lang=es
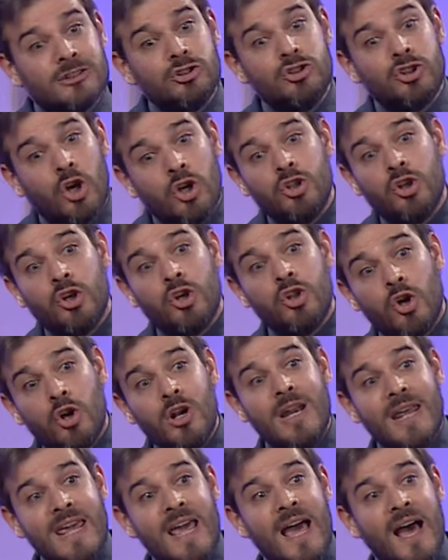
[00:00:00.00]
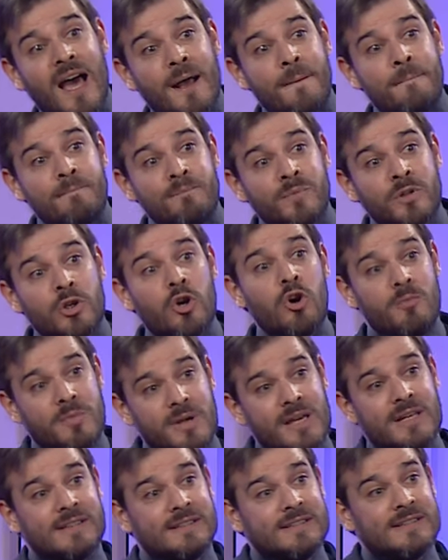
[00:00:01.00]
no nos dolía
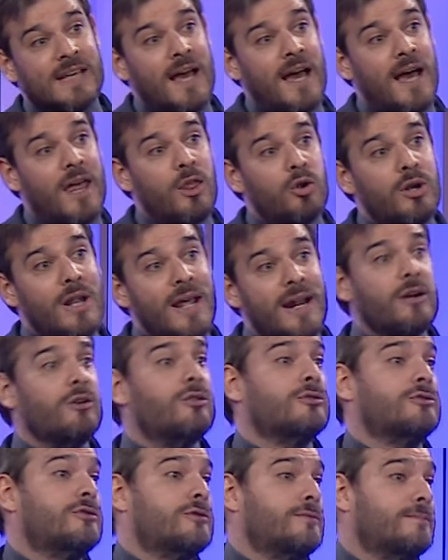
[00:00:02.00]
comienza a dolernos.